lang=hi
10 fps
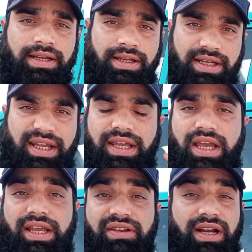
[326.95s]
टू
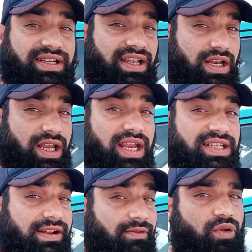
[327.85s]
थाउजेंड रियाल एक
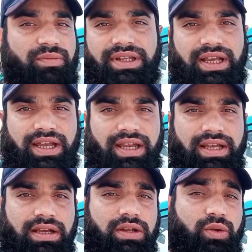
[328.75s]
ड्राइवर को मिलता है
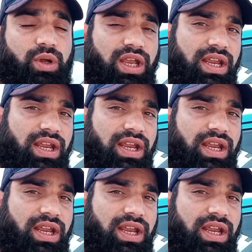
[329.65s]
ठीक है